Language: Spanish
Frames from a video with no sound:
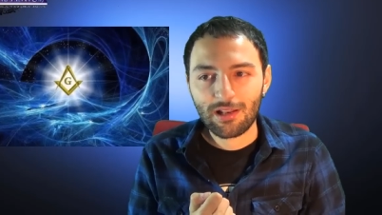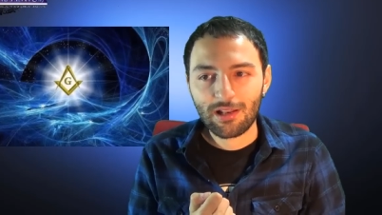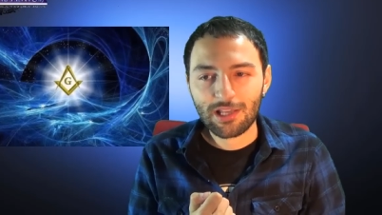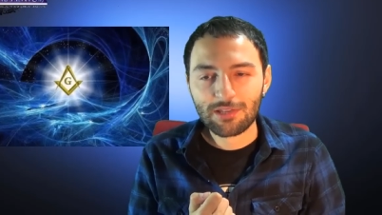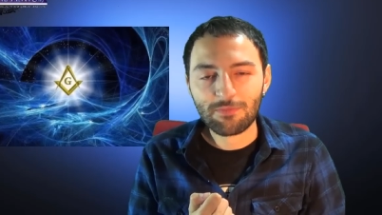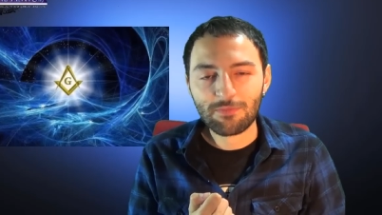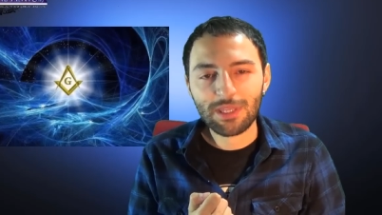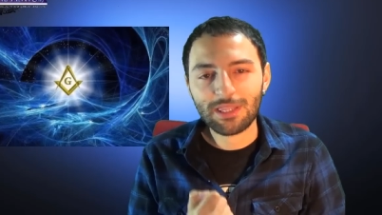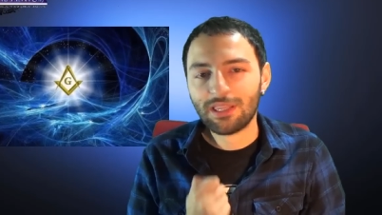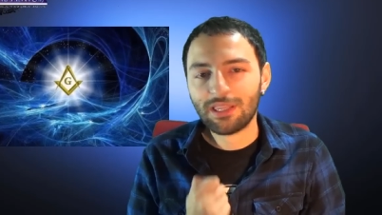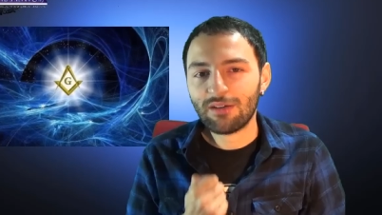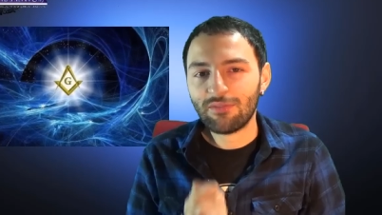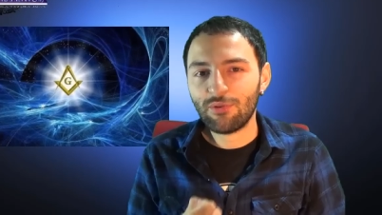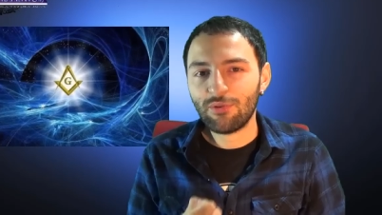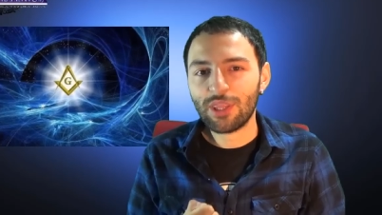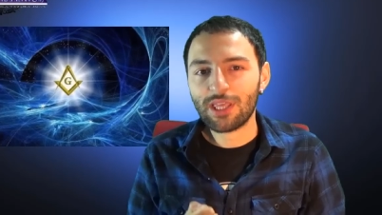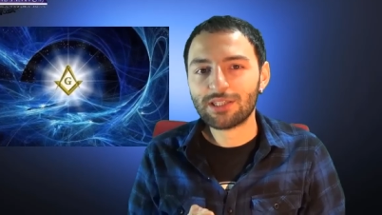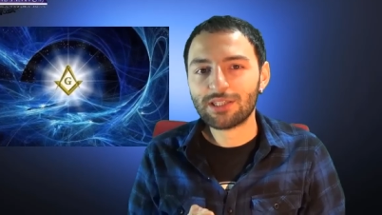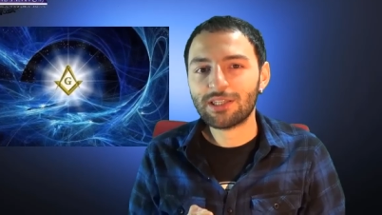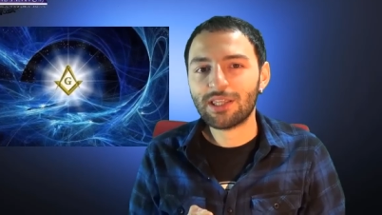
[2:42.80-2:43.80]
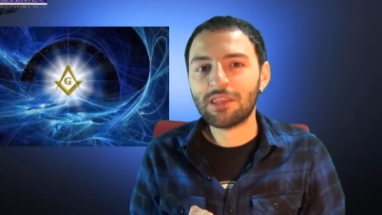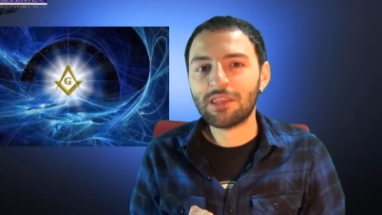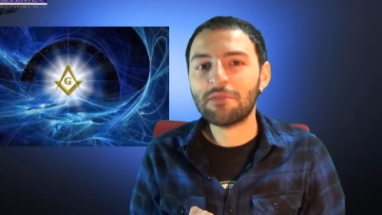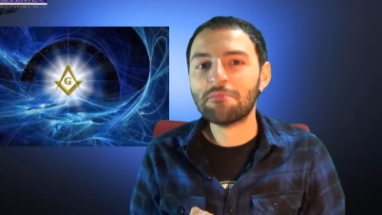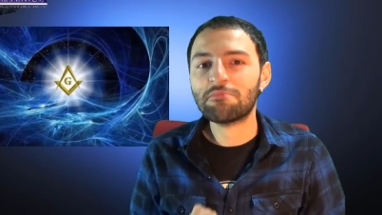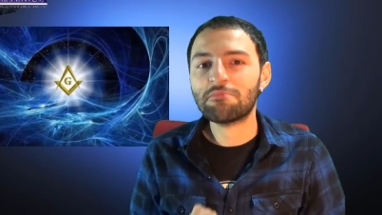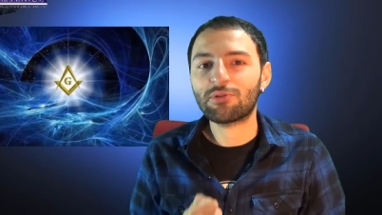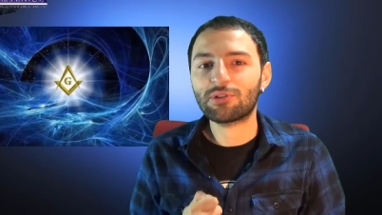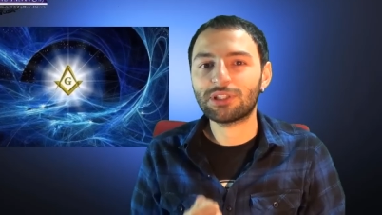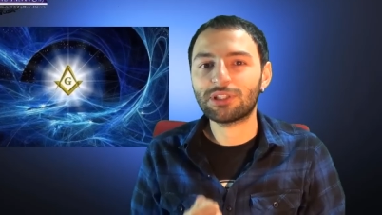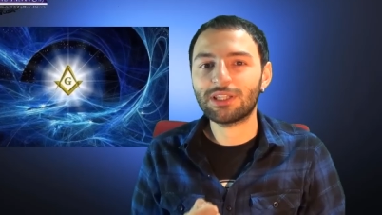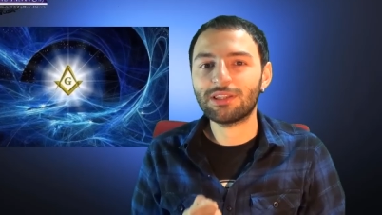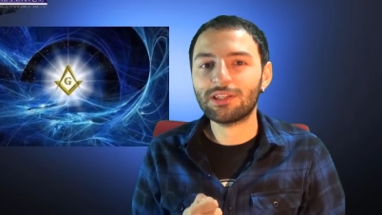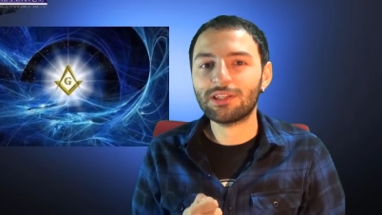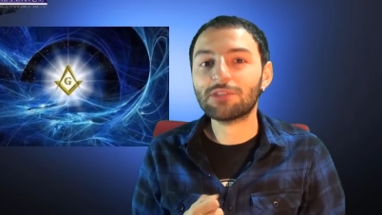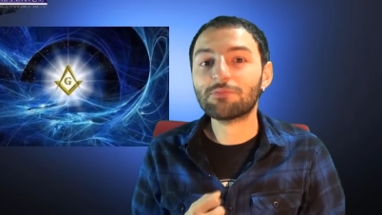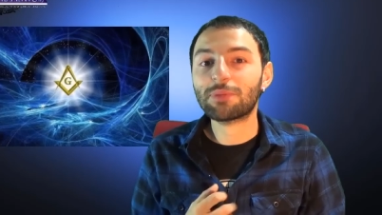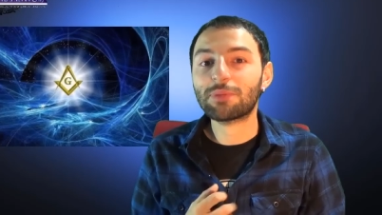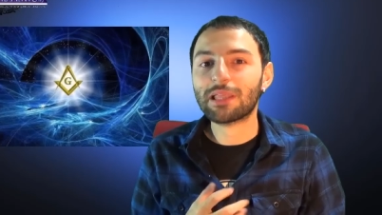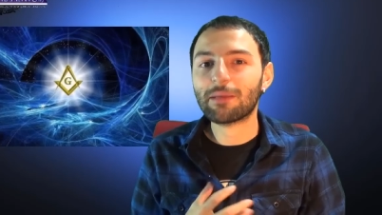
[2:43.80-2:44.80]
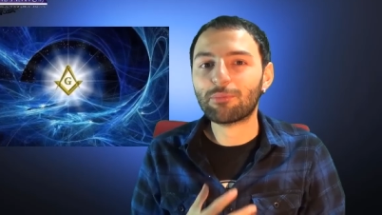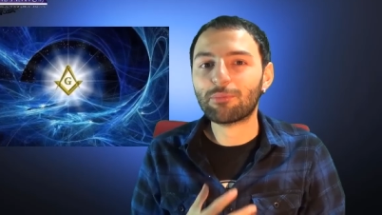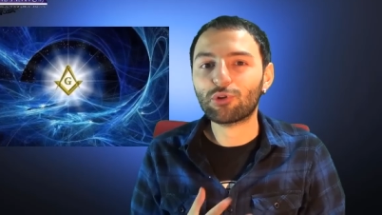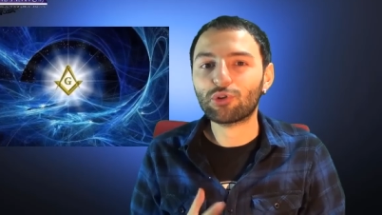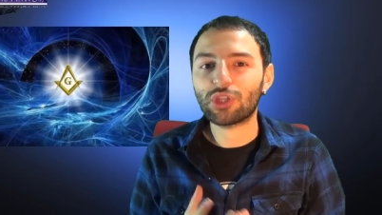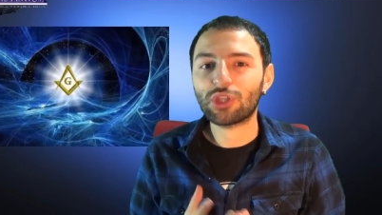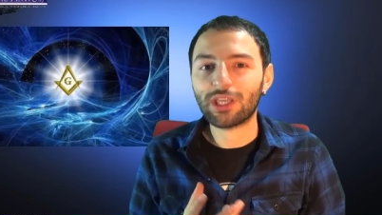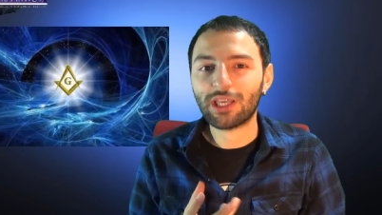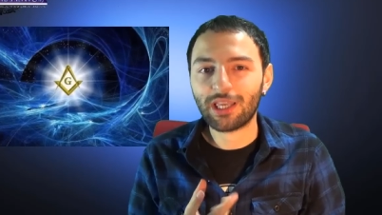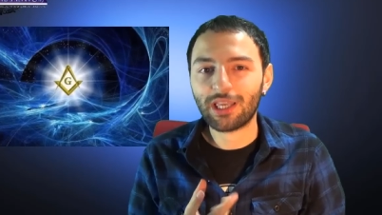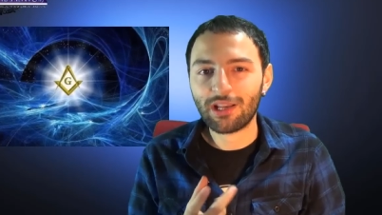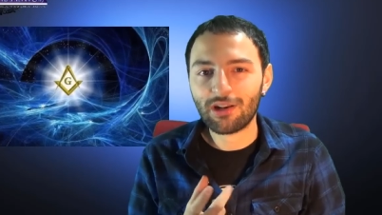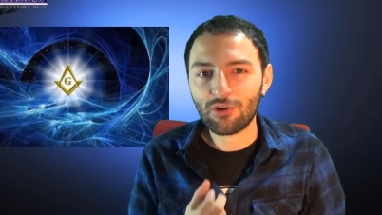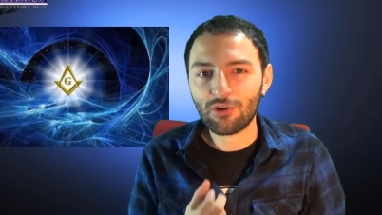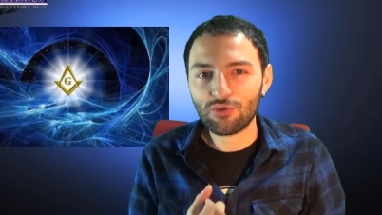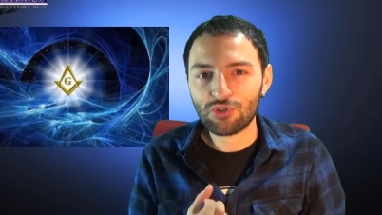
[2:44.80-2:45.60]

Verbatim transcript: Las metáforas eran importantes para proteger